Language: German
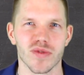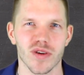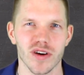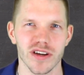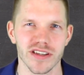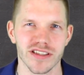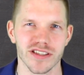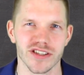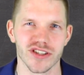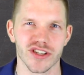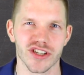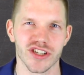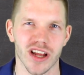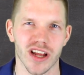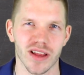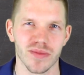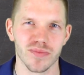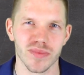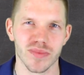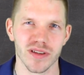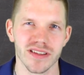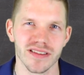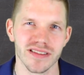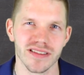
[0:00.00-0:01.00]
neuesten
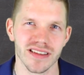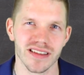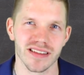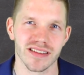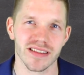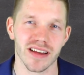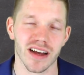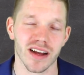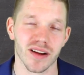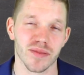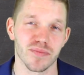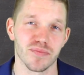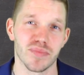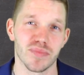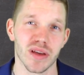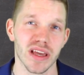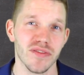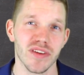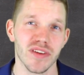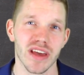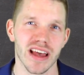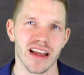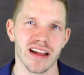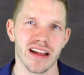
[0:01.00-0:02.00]
Stand bist in Sachen
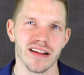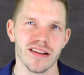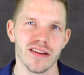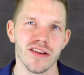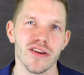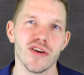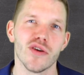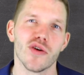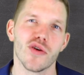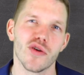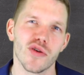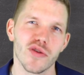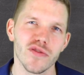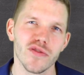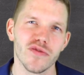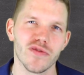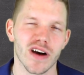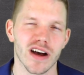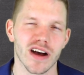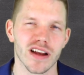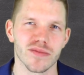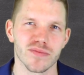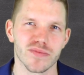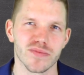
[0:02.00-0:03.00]
BWL und
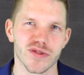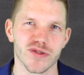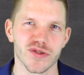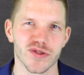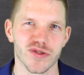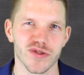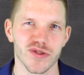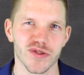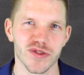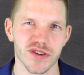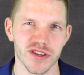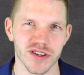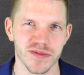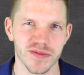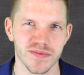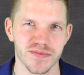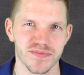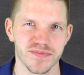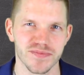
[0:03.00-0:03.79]
vor allem Psychologie.